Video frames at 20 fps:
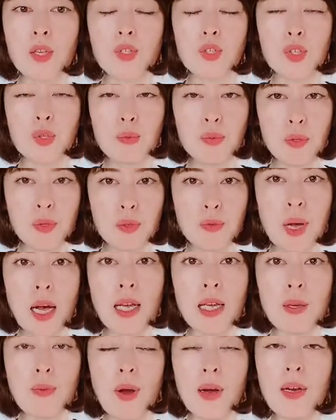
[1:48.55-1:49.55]
自分
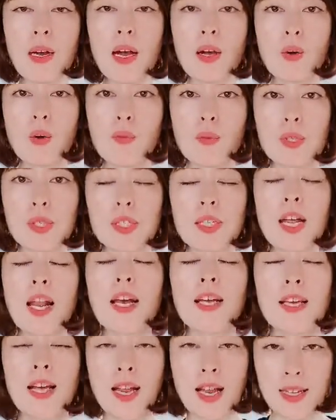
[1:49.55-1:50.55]
は違和感を持つか
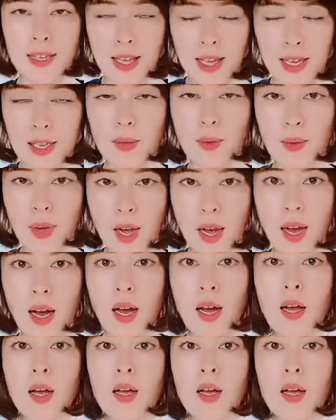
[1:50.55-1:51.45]
らやらないとか、